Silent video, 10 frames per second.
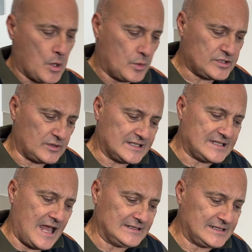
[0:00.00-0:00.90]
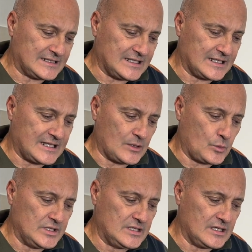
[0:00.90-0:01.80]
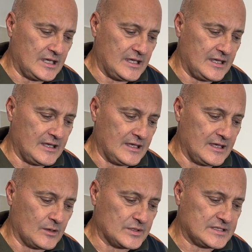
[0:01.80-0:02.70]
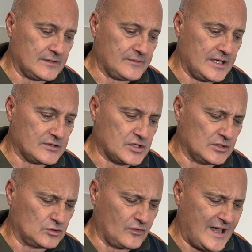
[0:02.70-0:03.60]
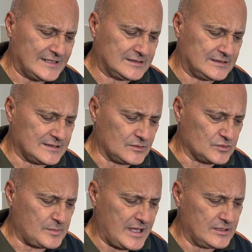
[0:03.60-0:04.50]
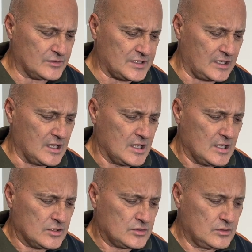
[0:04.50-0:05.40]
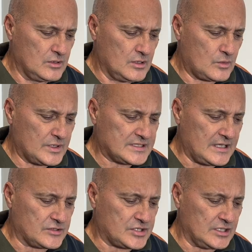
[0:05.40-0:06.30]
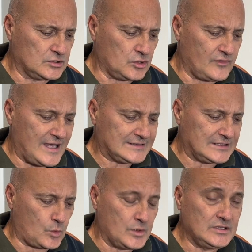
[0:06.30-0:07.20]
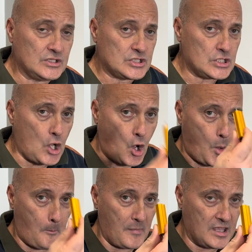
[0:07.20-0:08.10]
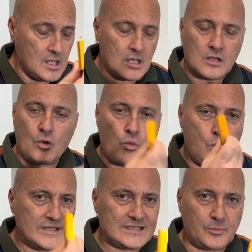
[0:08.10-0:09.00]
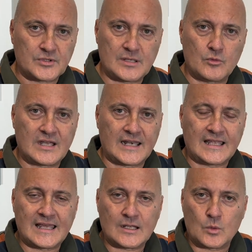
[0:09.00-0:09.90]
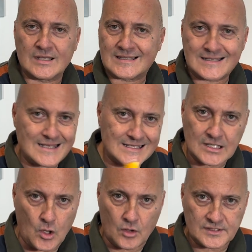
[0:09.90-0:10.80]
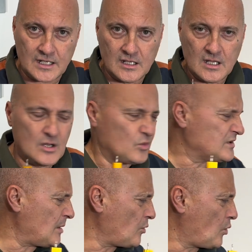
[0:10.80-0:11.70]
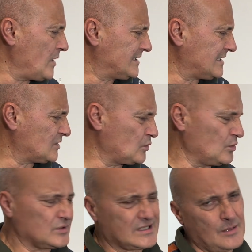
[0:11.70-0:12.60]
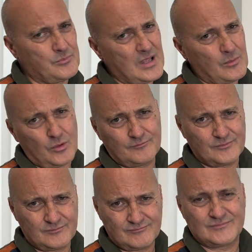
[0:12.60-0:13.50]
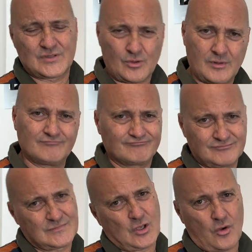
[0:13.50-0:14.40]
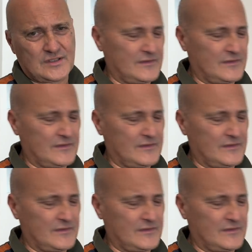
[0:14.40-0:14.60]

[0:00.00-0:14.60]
Questa è una standard che quindi eh, questa è 100 watt se non sbaglio, sì, questa è 100 watt 15 ohm, con questa possiamo caricare qualsiasi cosa usiamo questa solo se abbiamo mm, insomma, cose